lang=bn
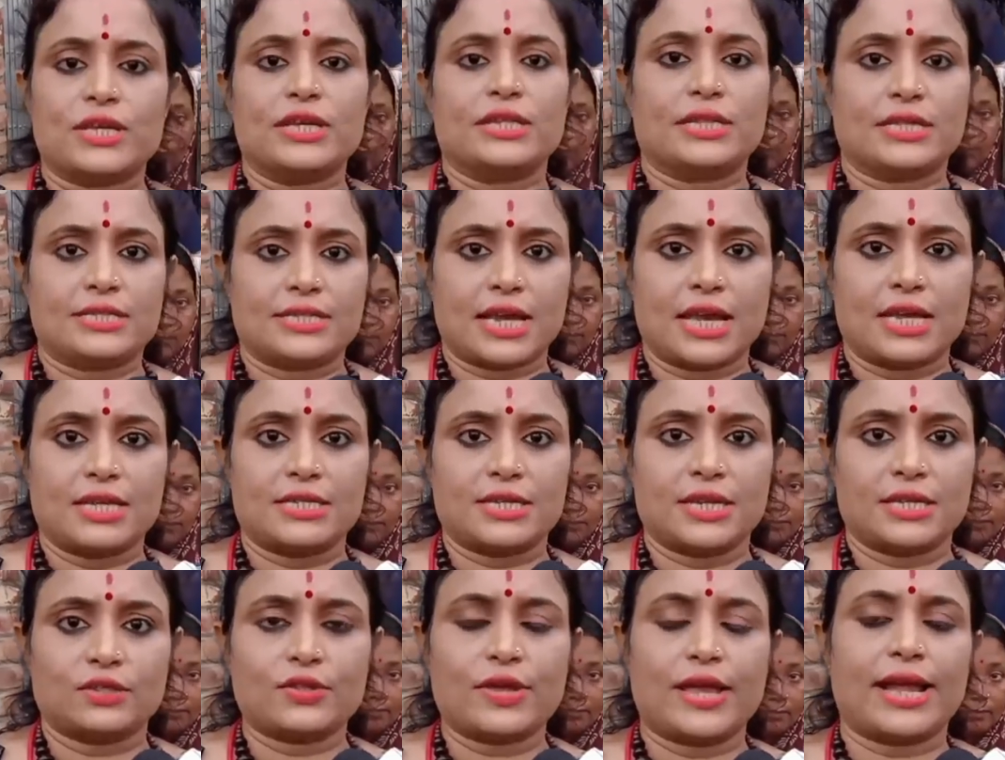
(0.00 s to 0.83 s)
যেতে চাইছে
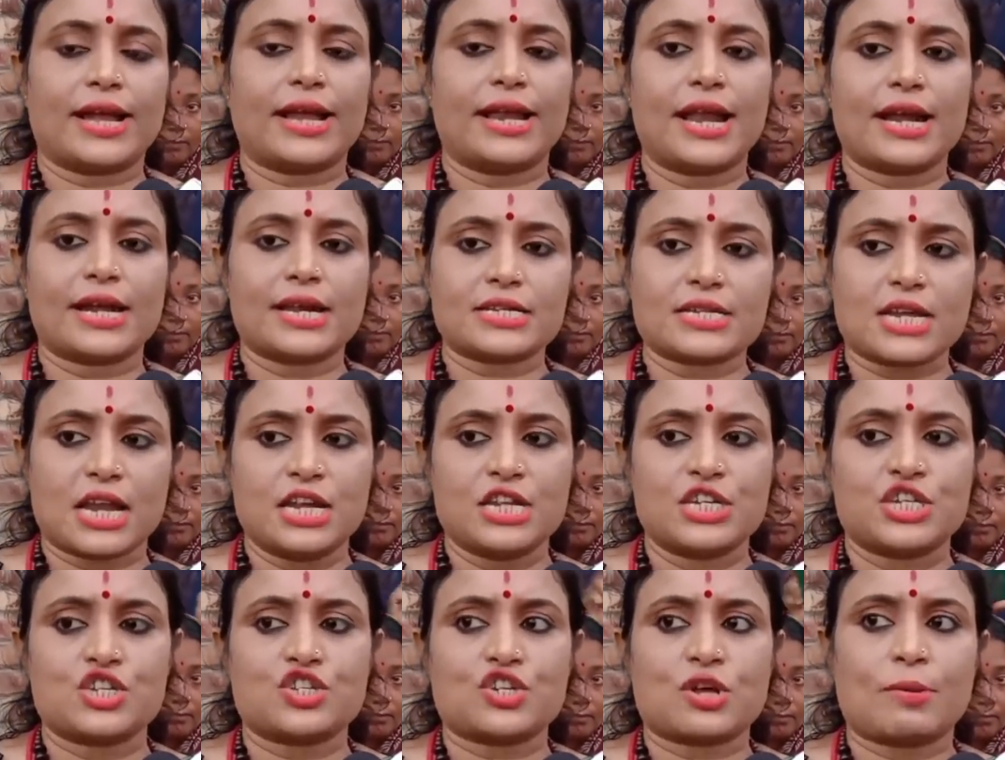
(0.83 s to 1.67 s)
তো এখানে একটা
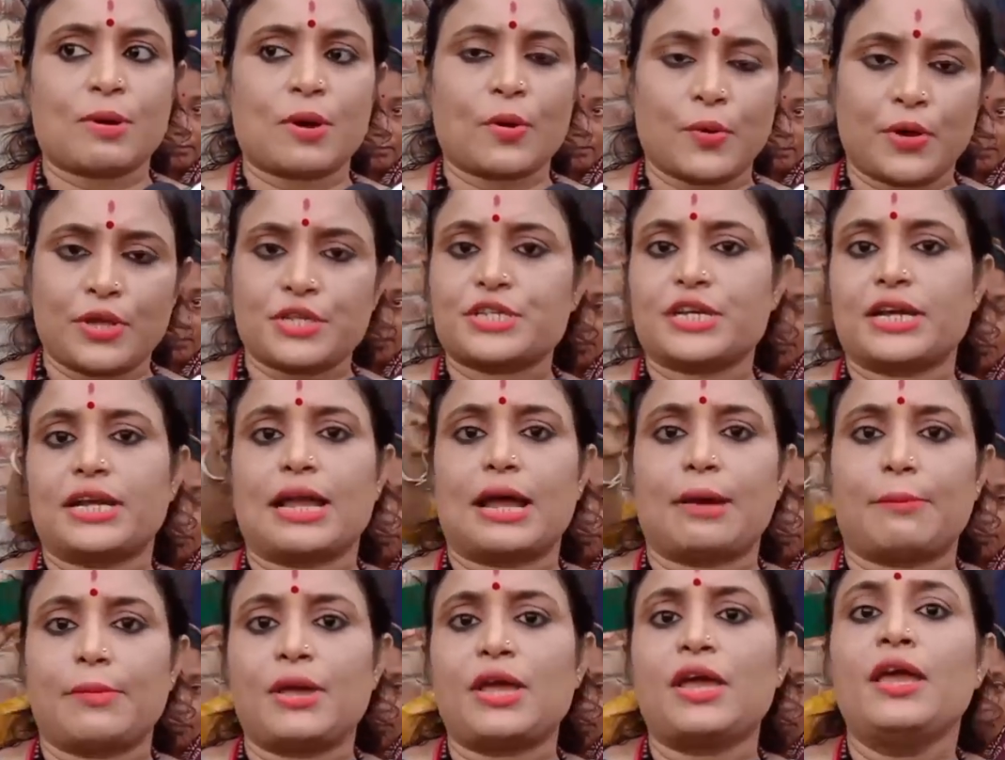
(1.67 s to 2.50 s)
সালিশি সভা হয়েছে
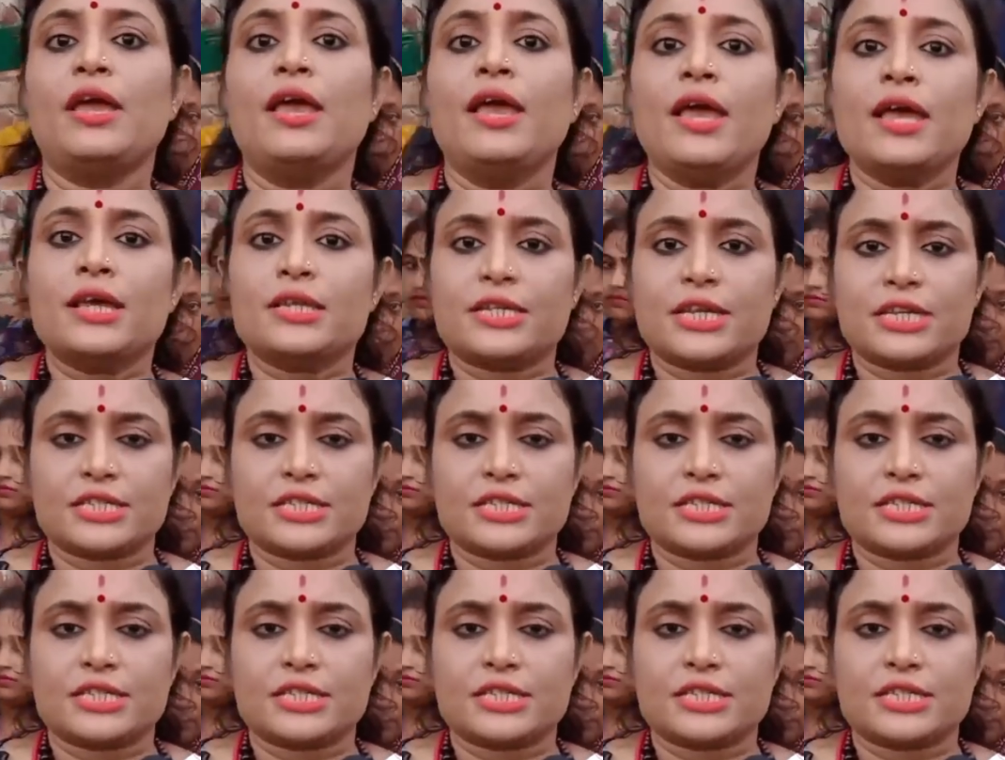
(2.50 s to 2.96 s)
গ্রামে সেই